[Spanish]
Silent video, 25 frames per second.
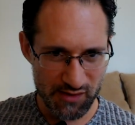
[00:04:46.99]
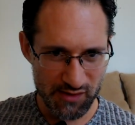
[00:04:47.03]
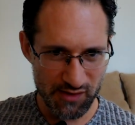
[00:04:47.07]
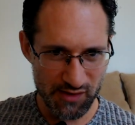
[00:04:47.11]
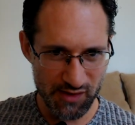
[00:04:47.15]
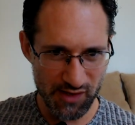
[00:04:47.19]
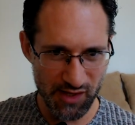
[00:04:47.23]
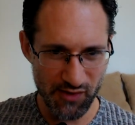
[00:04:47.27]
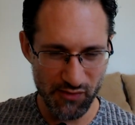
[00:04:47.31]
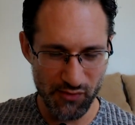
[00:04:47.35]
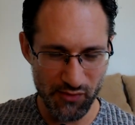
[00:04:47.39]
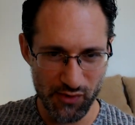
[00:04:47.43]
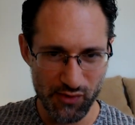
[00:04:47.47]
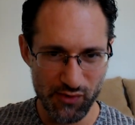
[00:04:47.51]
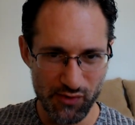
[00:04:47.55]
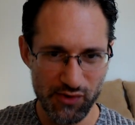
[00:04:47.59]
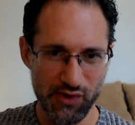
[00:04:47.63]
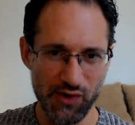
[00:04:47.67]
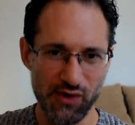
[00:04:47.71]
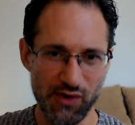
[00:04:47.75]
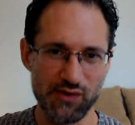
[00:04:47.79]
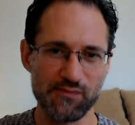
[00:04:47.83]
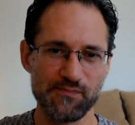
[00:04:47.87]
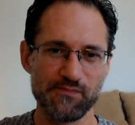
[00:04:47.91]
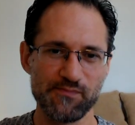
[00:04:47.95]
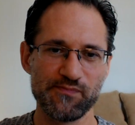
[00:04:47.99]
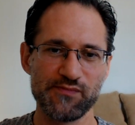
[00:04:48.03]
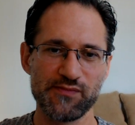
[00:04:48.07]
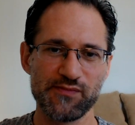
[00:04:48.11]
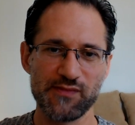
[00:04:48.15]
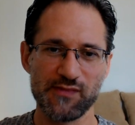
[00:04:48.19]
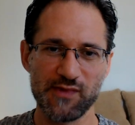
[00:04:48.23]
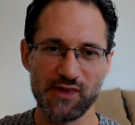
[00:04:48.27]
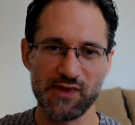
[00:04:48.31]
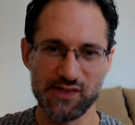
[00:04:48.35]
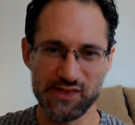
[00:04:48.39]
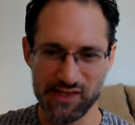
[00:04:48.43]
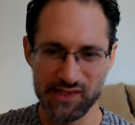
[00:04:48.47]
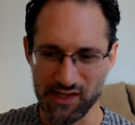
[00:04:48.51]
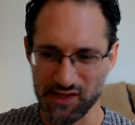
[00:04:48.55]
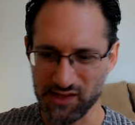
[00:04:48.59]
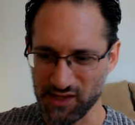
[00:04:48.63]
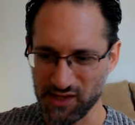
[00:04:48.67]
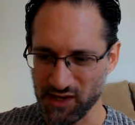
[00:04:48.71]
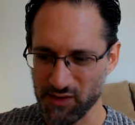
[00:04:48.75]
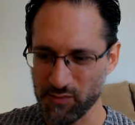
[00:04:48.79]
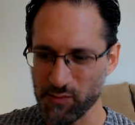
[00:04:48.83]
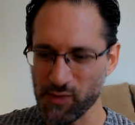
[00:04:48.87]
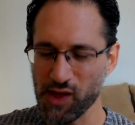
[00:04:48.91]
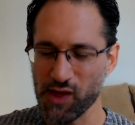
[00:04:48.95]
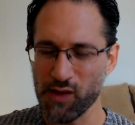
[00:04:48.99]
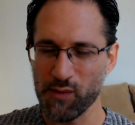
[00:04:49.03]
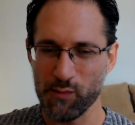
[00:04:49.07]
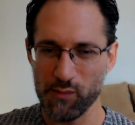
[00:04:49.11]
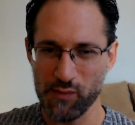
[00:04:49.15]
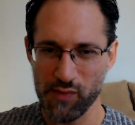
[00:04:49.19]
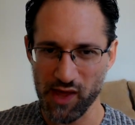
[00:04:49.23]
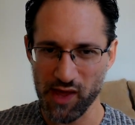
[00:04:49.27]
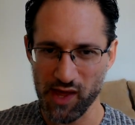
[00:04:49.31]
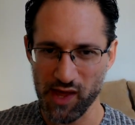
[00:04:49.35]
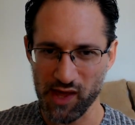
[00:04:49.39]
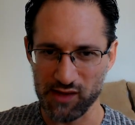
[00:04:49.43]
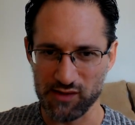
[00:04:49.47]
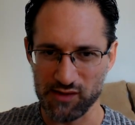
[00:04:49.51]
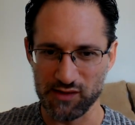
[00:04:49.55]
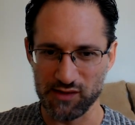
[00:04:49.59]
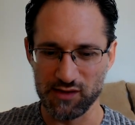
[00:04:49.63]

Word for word: disfruto sentirme bien,